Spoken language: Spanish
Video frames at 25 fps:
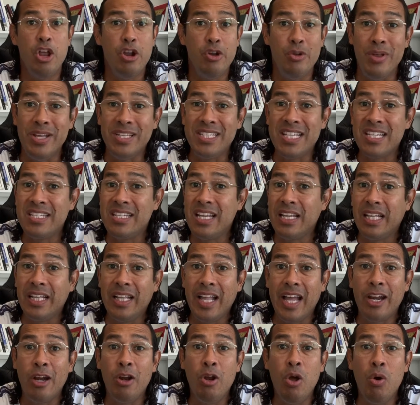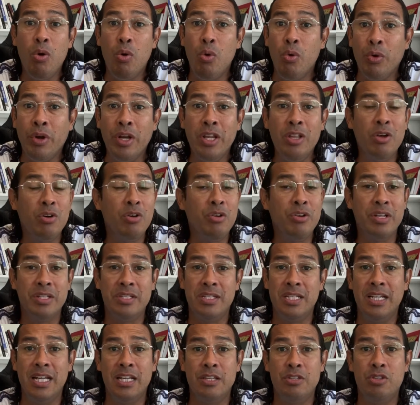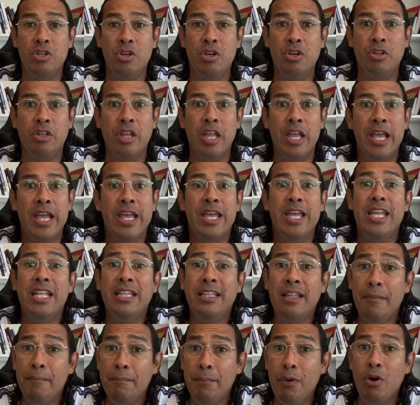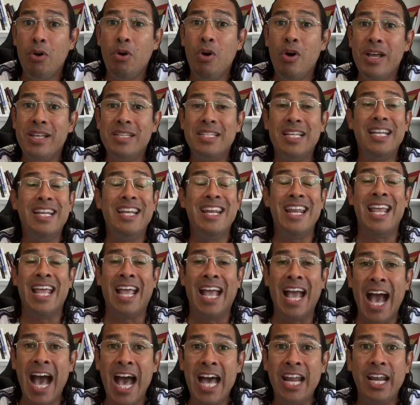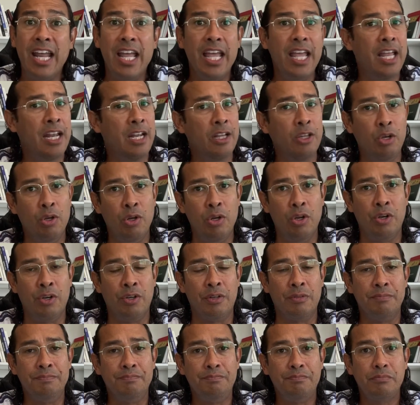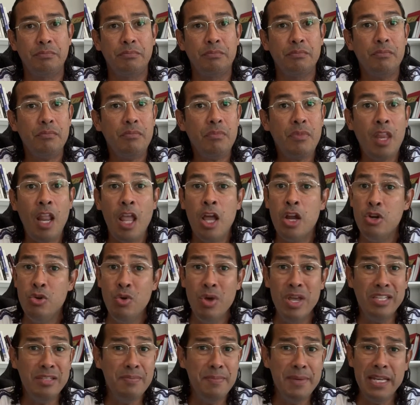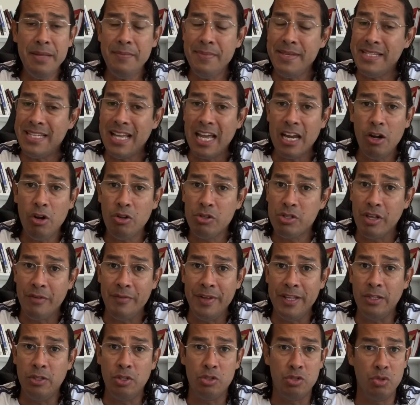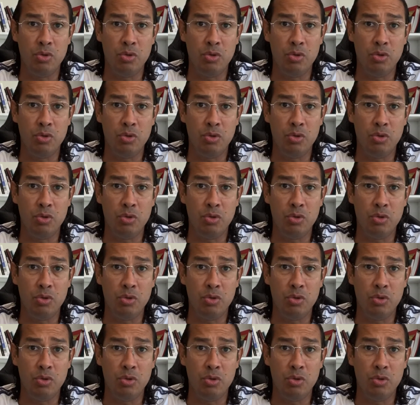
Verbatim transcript: No es aceptar lo ocurrido con resignación y tampoco es negar el dolor. No es minimizar los eventos